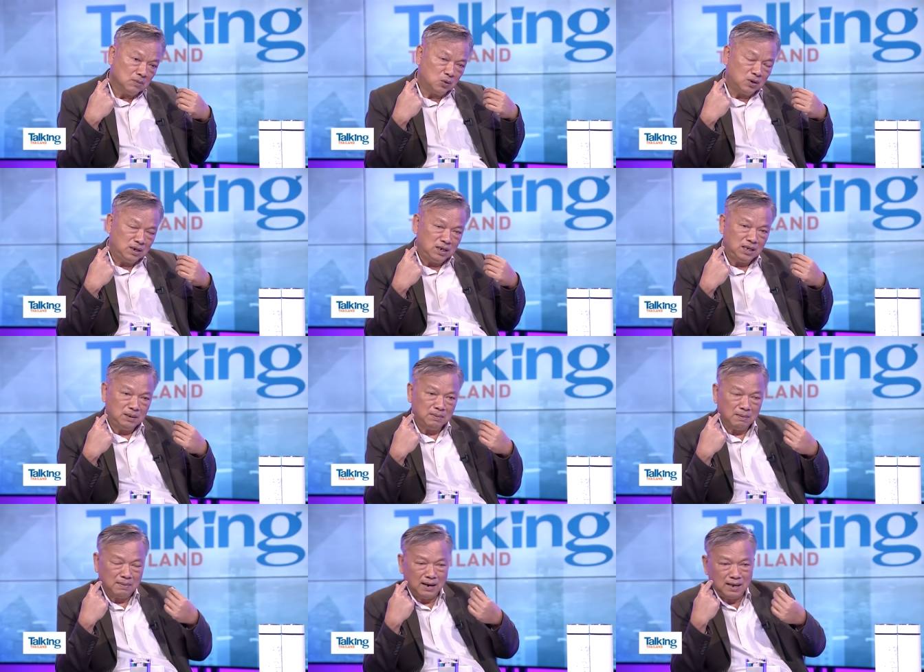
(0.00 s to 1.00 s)
คนดีแบ
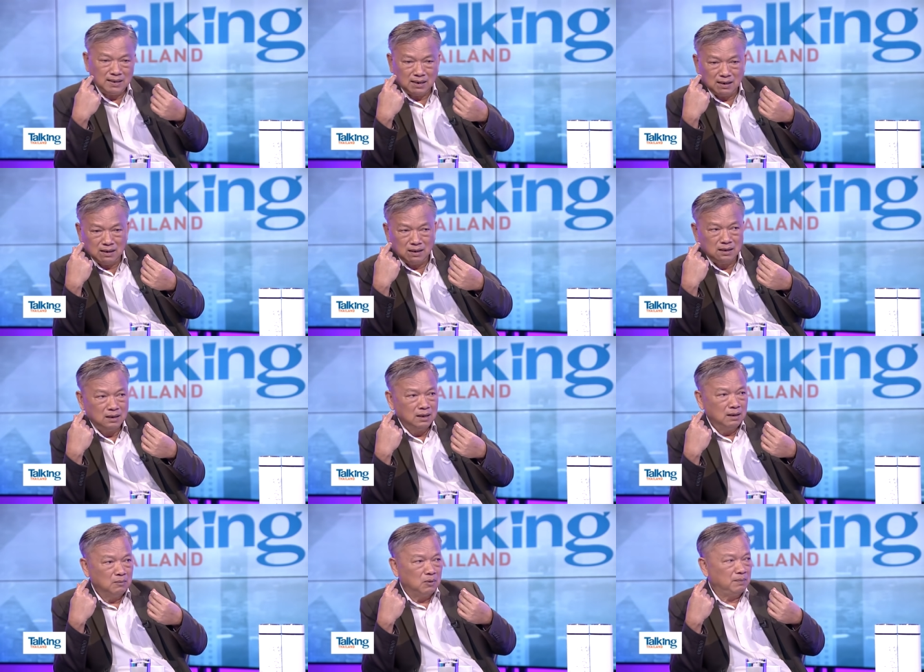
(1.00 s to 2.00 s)
บอะไรอย่างนั้นเหรอ
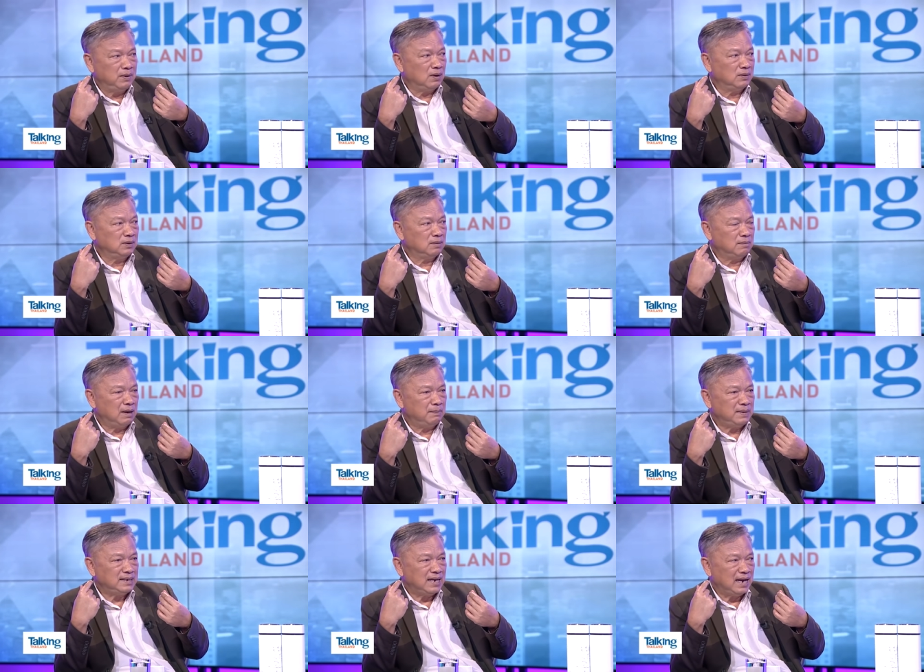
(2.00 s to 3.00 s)
ผมมีความรู้สึกว่ามัน
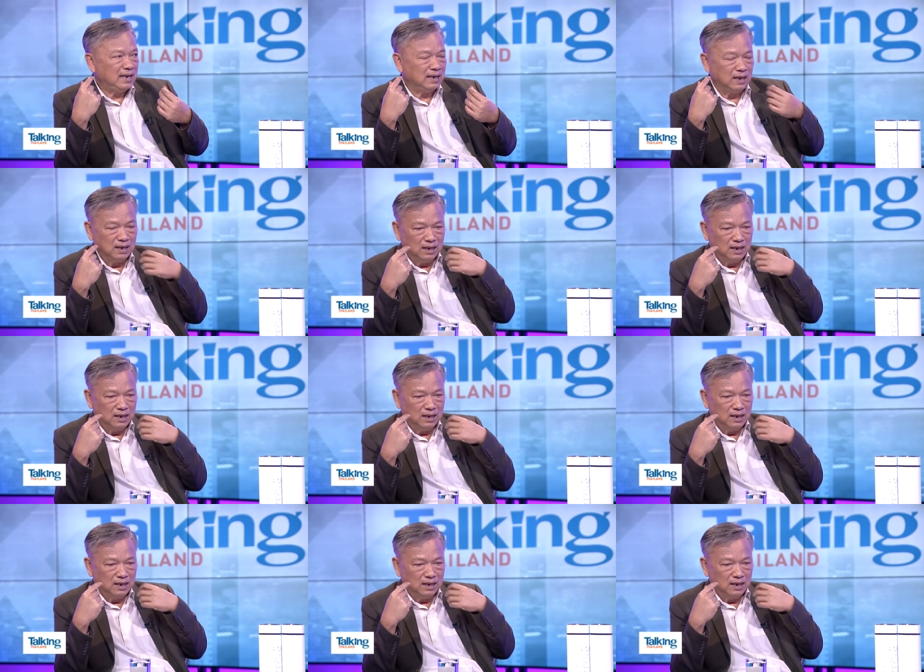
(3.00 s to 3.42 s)
ไม่ใช่ไง